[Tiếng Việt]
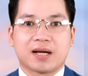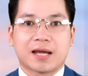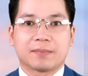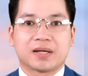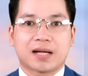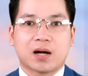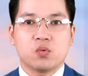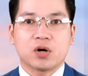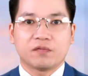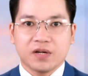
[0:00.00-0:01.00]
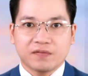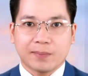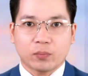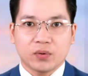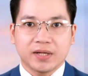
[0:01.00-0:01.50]
lại bị cáo buộc vi
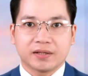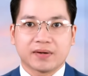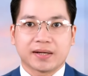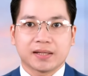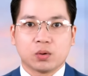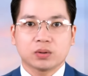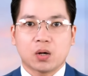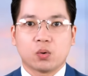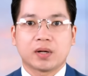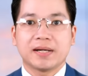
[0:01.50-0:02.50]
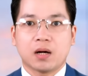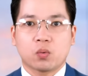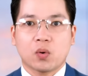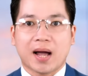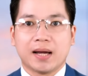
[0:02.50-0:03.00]
phạm quy định về đấu thầu gây hậu
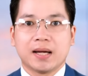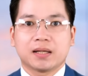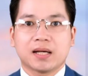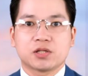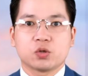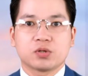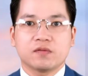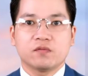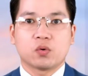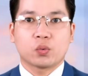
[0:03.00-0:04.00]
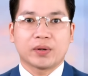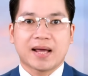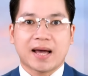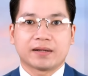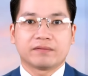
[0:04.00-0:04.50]
quả, lợi dụng chức vụ quyền
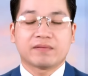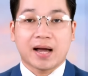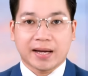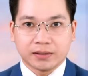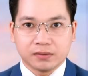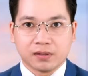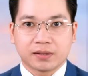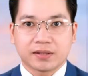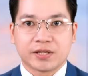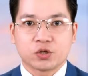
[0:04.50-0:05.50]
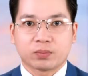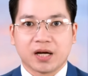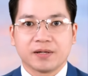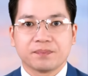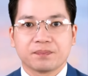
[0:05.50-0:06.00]
hạn và ảnh hưởng để trục
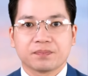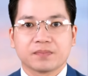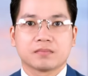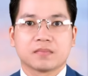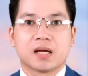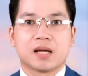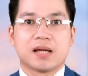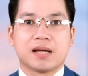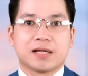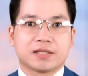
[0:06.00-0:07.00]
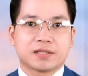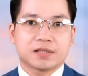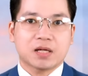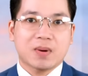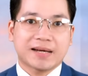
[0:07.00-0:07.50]
lợi.
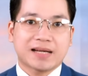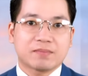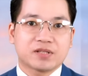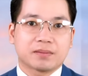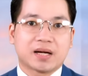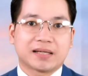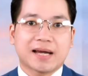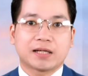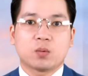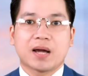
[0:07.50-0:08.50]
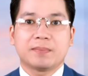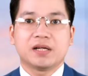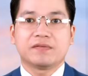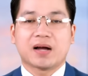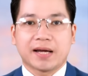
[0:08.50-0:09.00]
Trong hai năm dịch bệnh hai nghìn không trăm hai
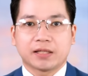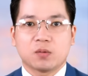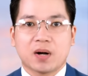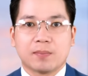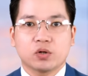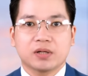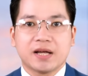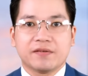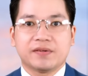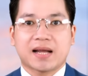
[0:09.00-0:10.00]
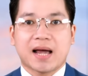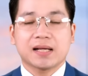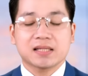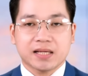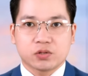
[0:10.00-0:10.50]
mươi và hai nghìn không trăm hai mươi mốt, Việt Á
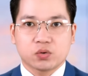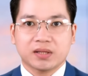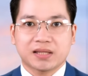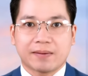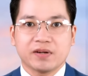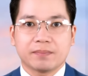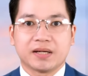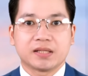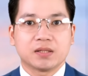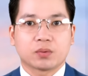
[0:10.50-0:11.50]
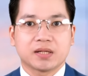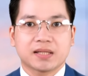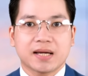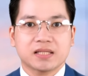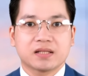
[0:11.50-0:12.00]
đã sản xuất tám phẩy bảy triệu kit
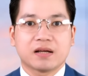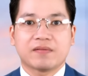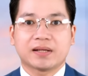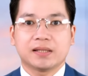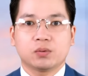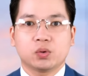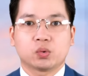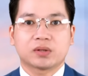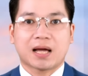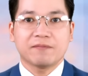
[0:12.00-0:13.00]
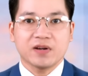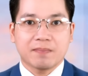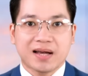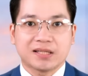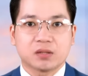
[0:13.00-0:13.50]
test và tiêu thụ tám phẩy
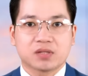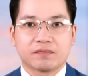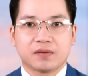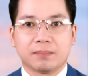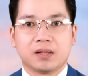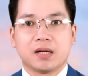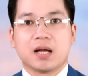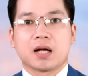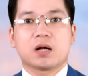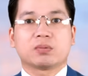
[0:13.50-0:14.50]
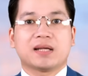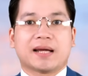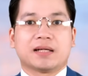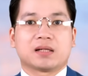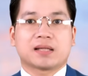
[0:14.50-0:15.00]
triệu sản phẩm. Công ty
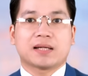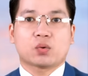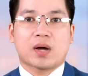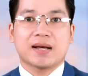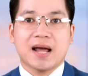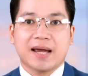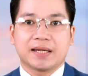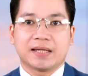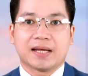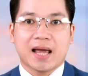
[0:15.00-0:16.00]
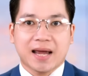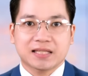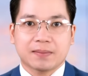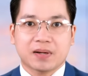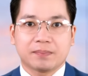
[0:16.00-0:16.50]
này được thanh toán hai nghìn hai
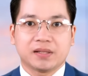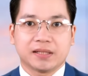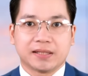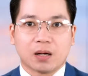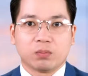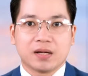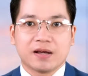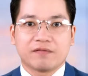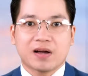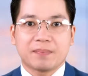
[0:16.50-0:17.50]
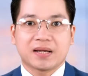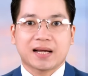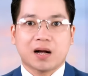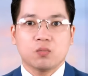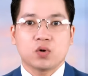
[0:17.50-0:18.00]
trăm năm mươi tỷ đồng. Và bị
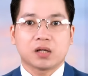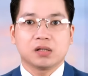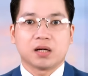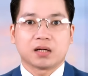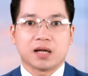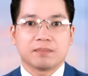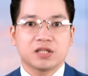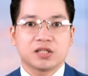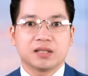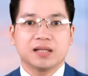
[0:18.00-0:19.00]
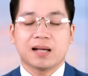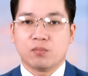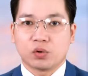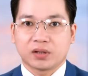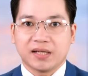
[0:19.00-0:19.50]
cáo buộc hưởng lợi bất chính là
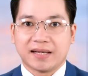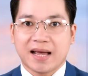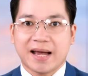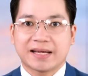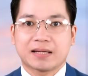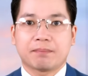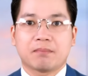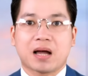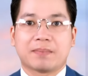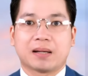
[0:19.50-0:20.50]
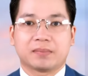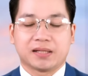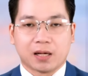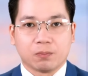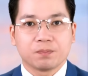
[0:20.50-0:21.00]
một nghìn hai trăm ba mươi lăm
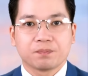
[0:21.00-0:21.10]
tỷ đồng.